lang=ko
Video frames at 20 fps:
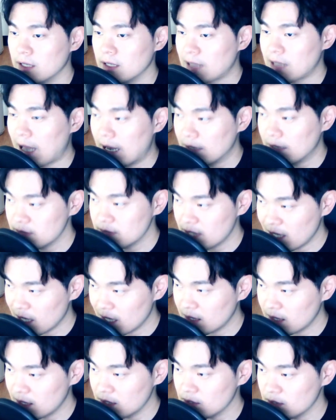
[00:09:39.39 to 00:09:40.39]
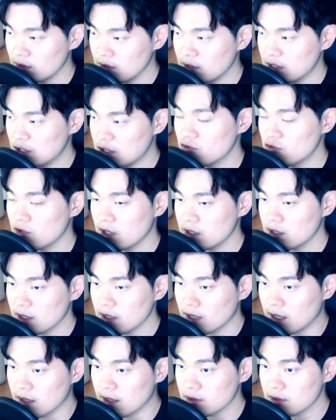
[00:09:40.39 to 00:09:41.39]
다음 세계대전 이후가
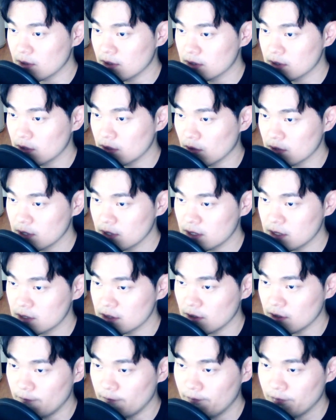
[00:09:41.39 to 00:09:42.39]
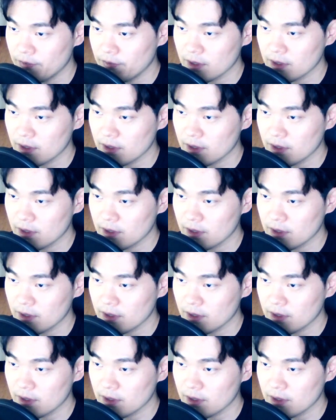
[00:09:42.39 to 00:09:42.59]
될 가능성이 더 크겠죠.